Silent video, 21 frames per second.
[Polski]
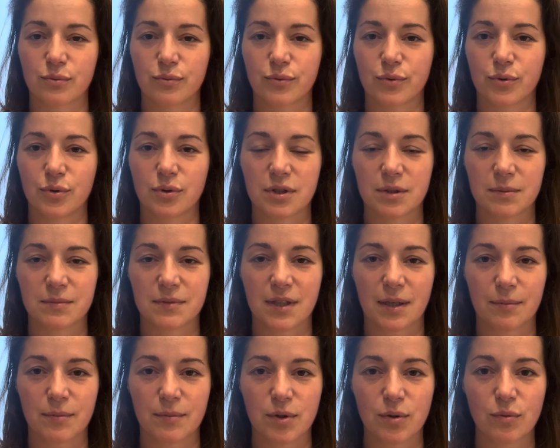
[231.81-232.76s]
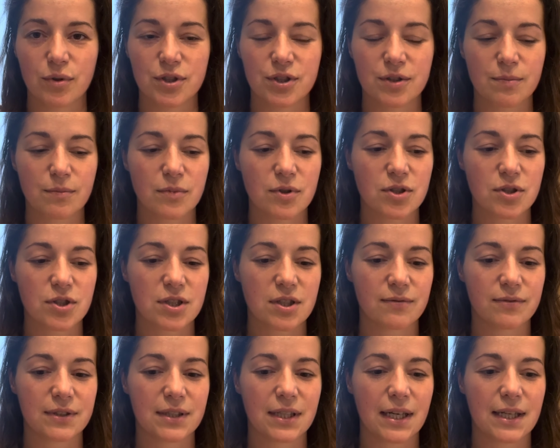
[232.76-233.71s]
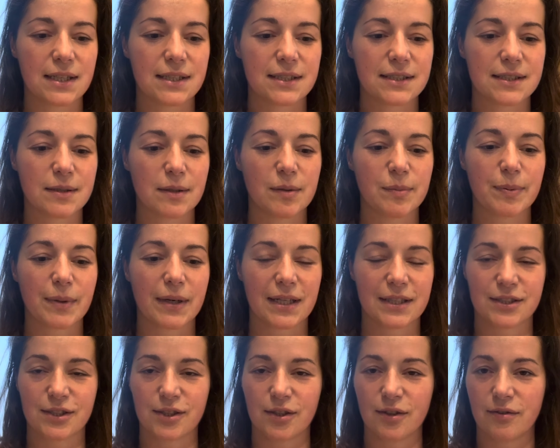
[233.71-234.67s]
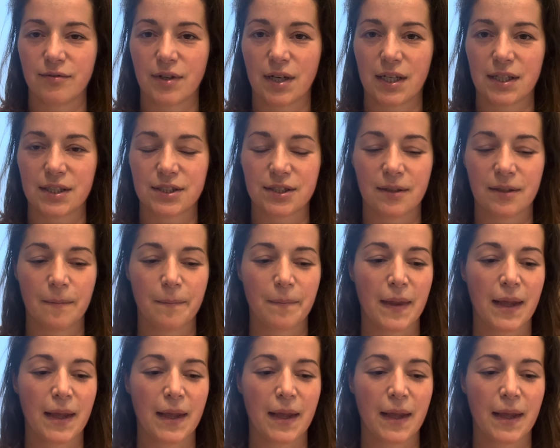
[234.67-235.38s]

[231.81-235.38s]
w którym ta miłość może w nas pracować,